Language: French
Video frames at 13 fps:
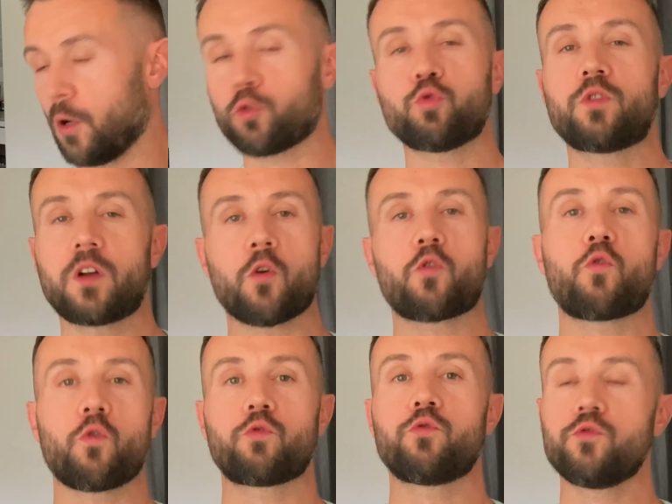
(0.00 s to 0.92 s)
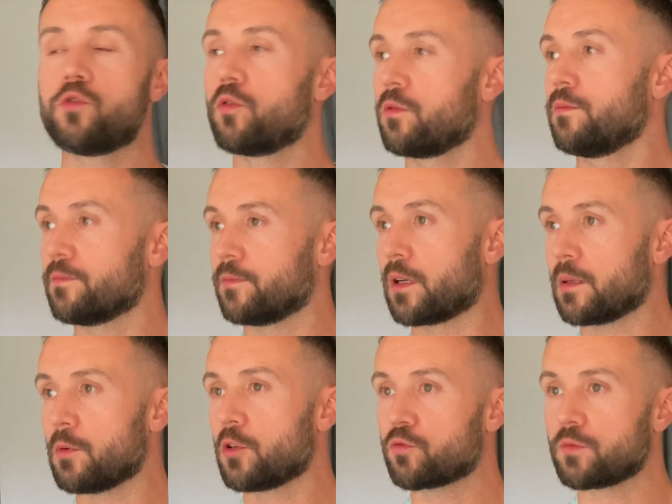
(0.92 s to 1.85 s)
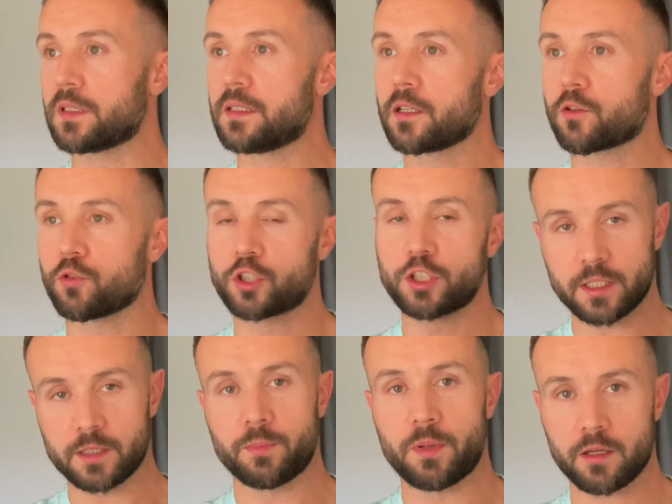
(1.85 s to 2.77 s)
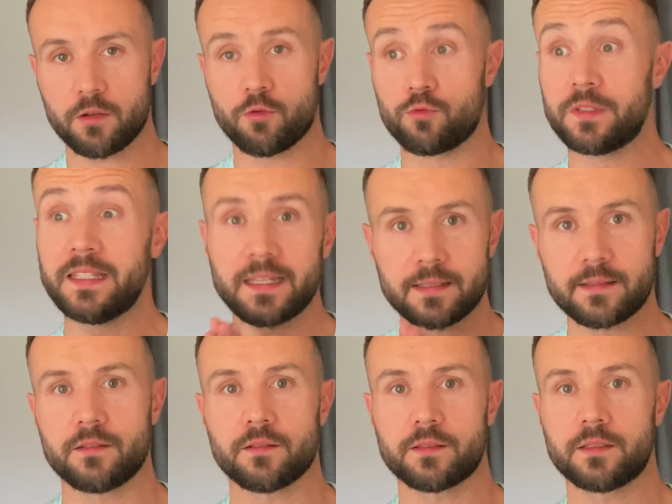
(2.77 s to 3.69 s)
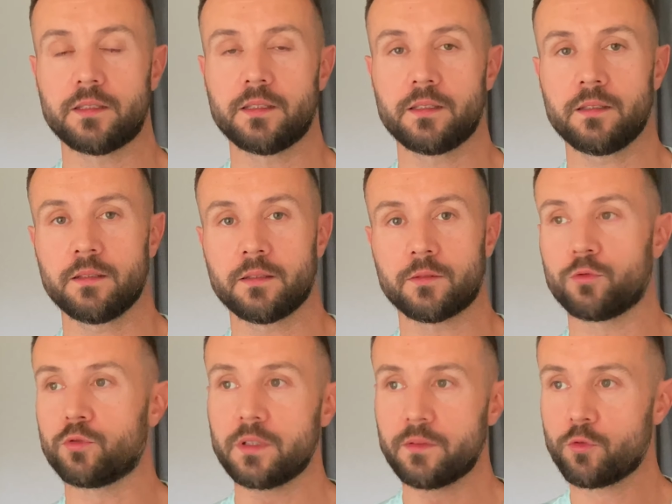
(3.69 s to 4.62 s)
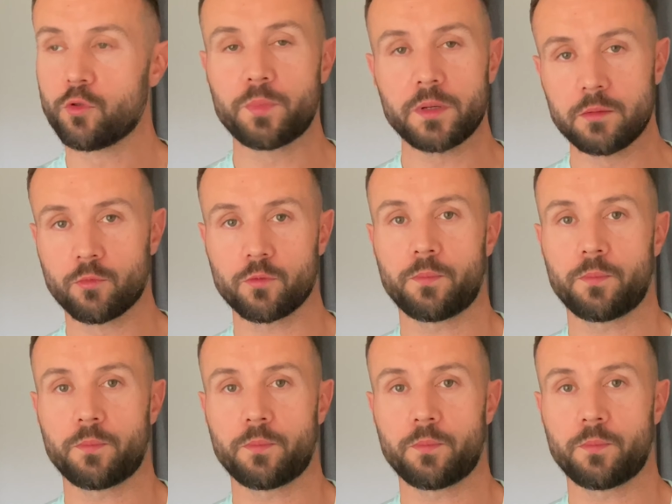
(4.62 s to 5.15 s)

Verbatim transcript: tout cas, en conclusion, vraiment, je voulais dire que Charlie Paris a eu une excellente idée de développer une montre